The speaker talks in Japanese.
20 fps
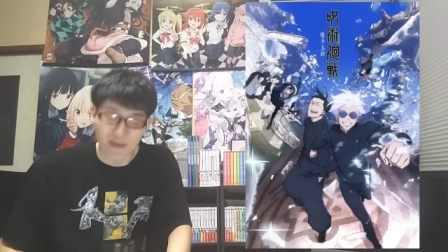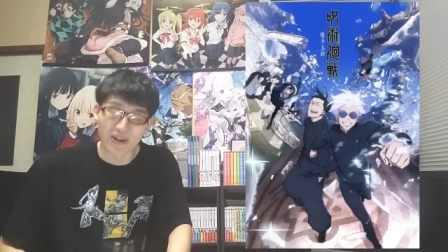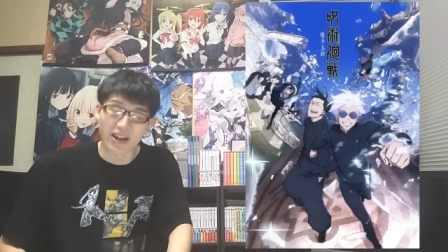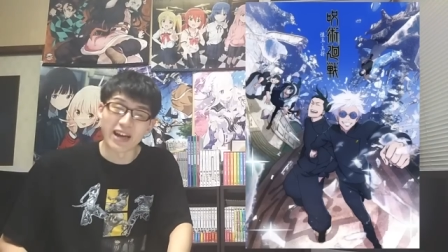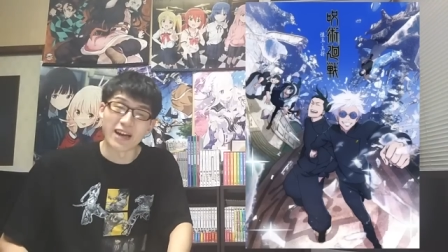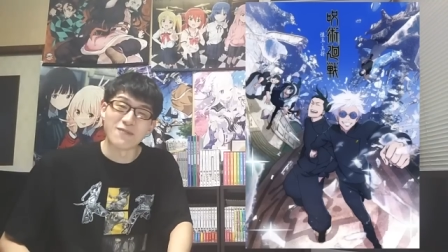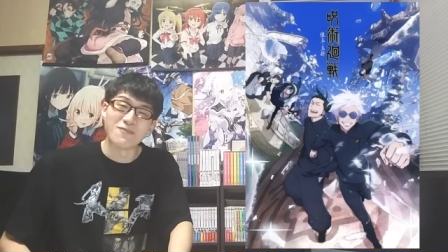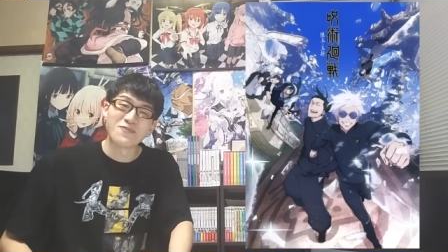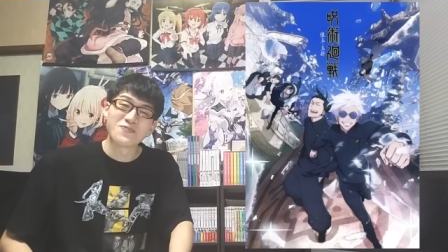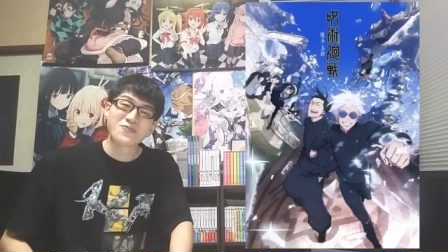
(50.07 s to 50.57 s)
ころ
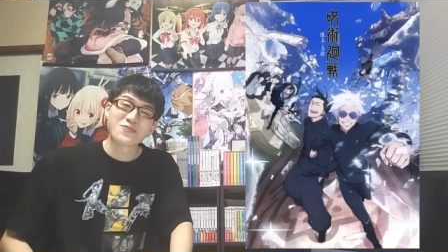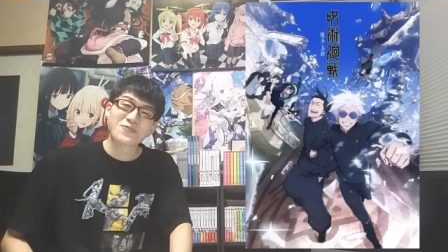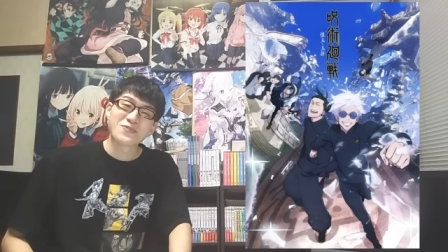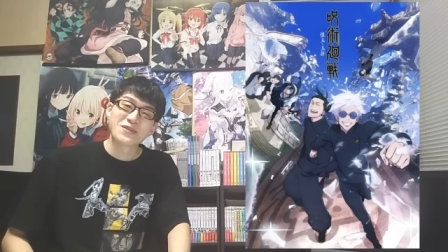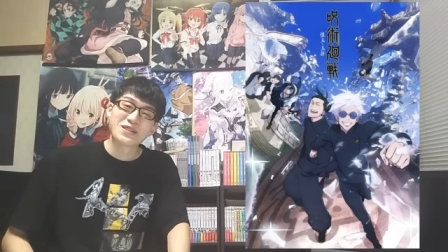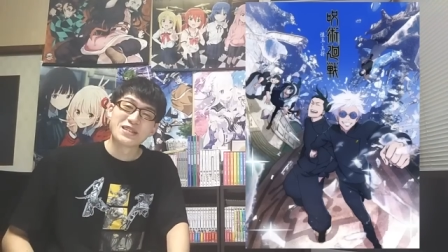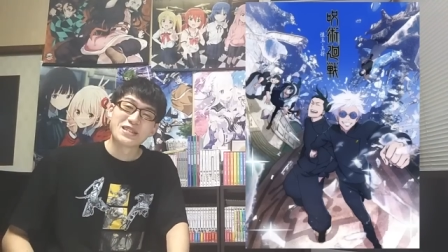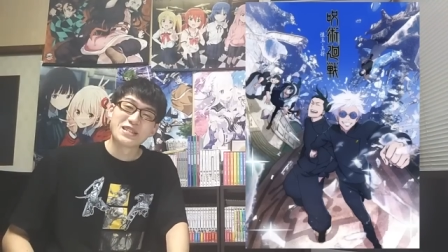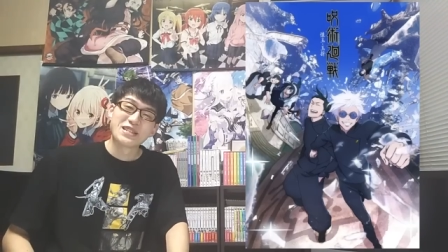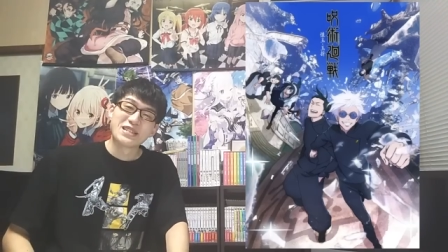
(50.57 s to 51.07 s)
で
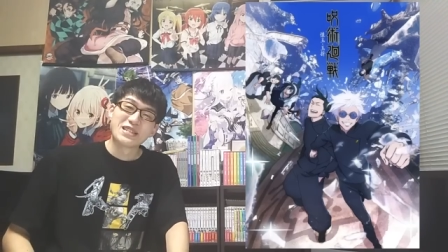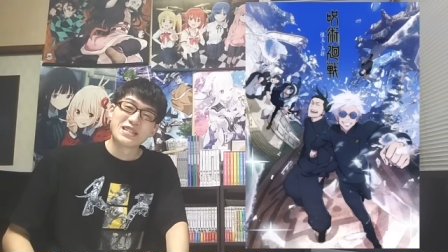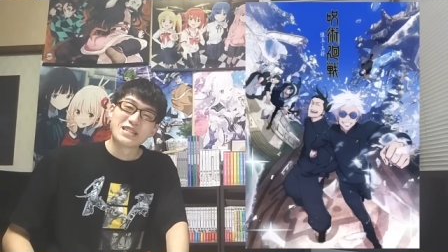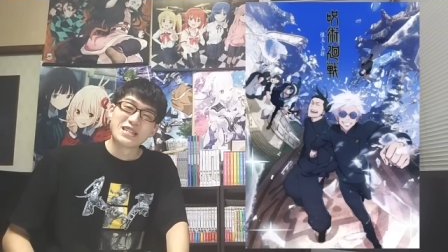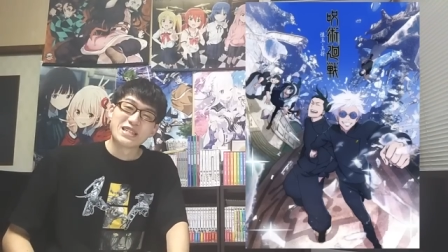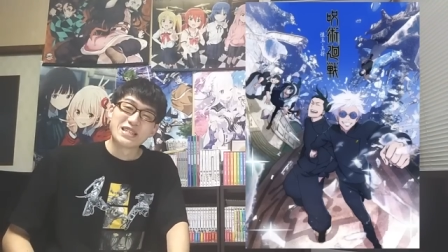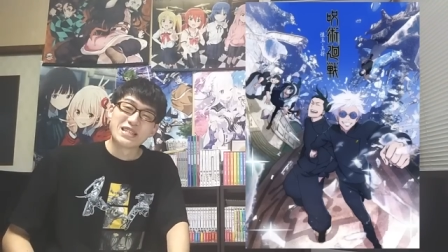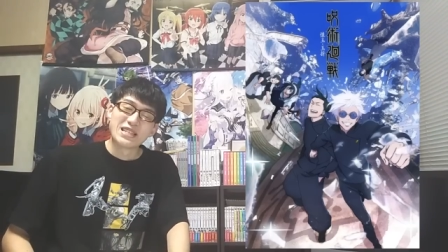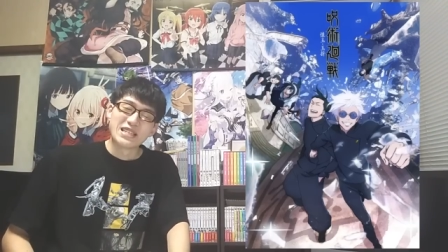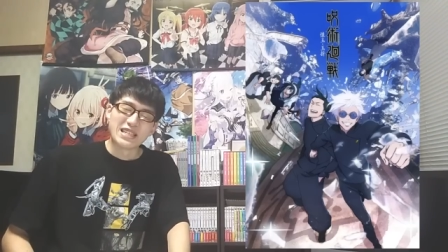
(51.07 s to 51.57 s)

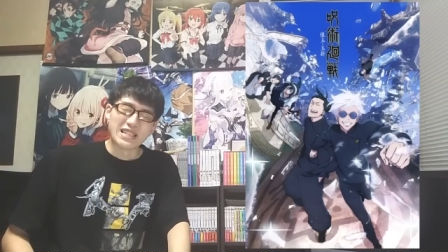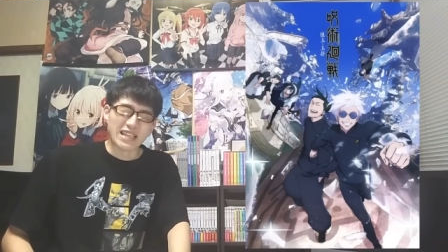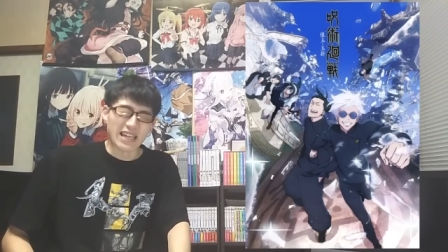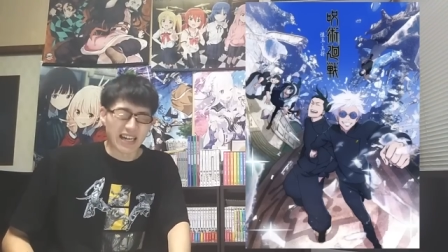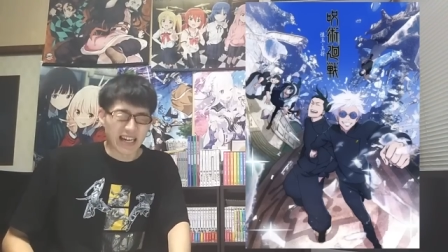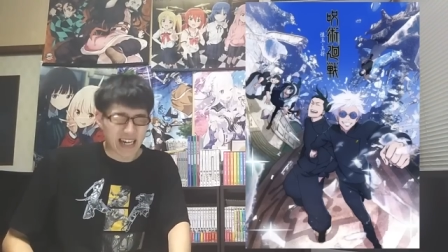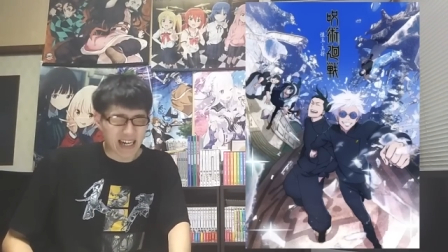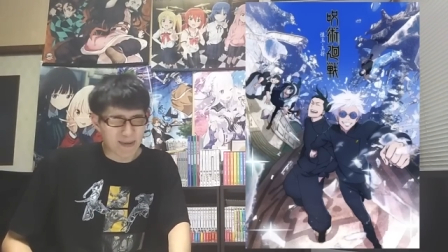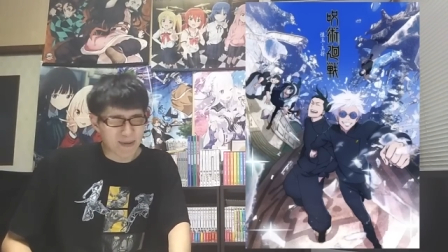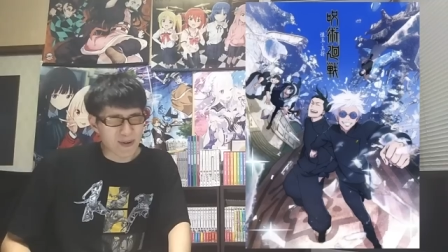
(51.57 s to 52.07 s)
い
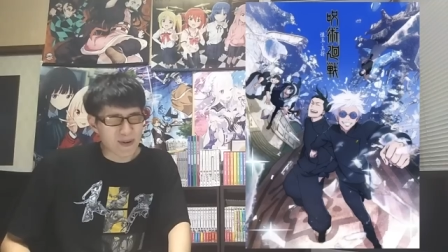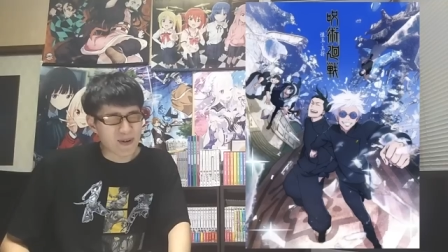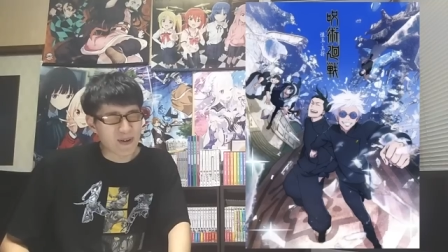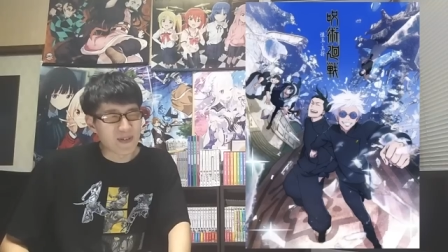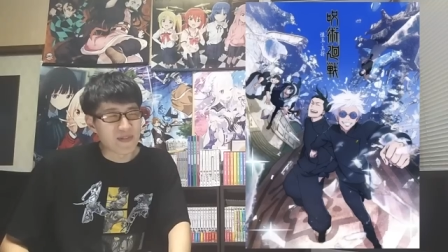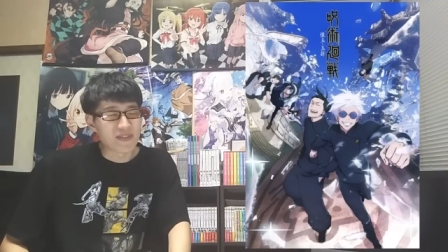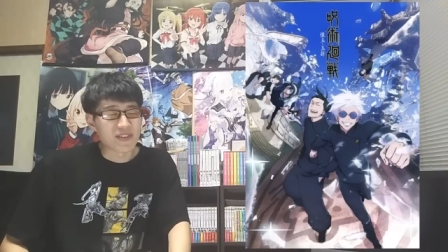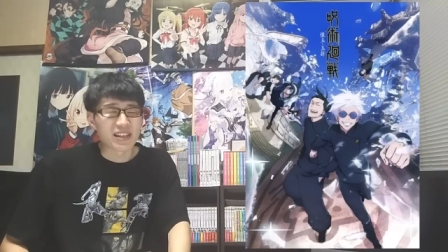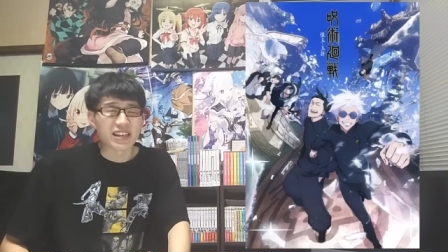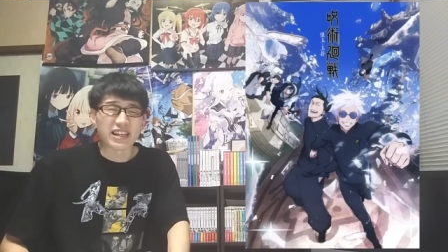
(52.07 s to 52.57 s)
やもう
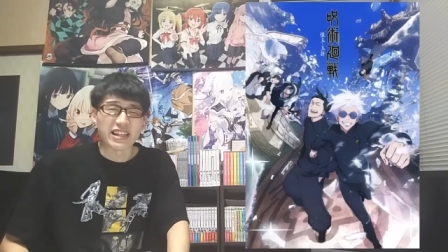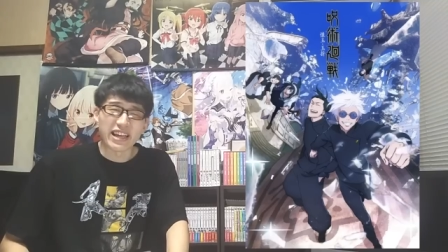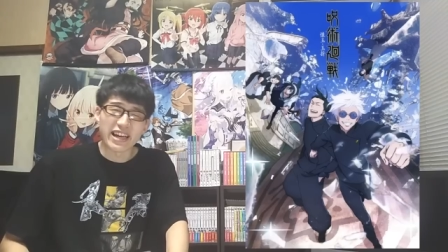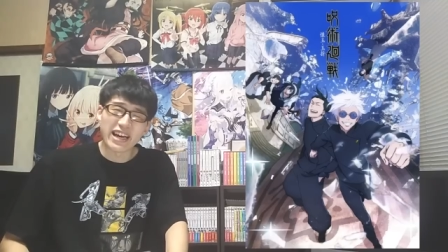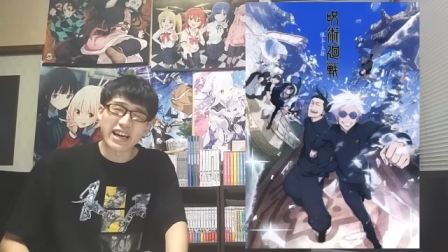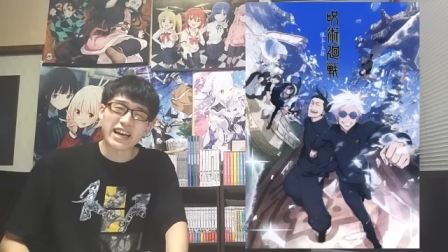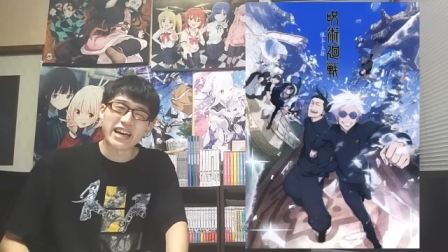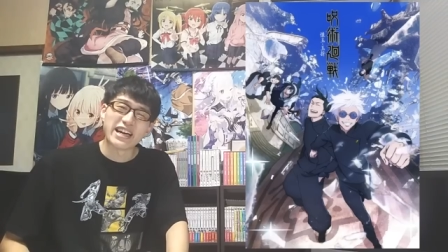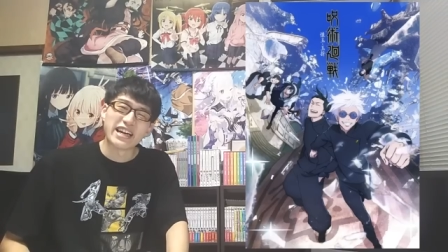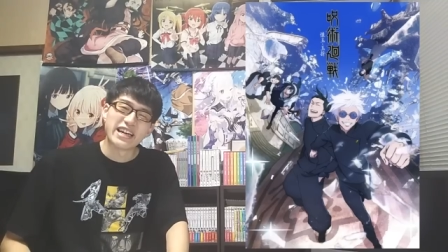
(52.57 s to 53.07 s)
今季ね